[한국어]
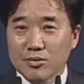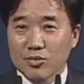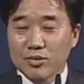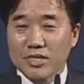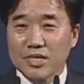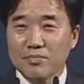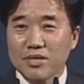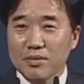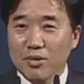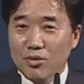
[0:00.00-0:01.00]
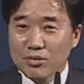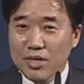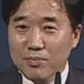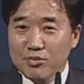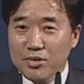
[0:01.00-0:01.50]
도대체 믿음이
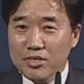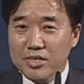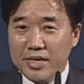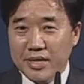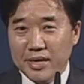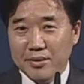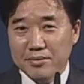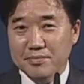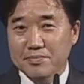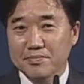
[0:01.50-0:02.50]
어디에 붙어 있어야 될까요?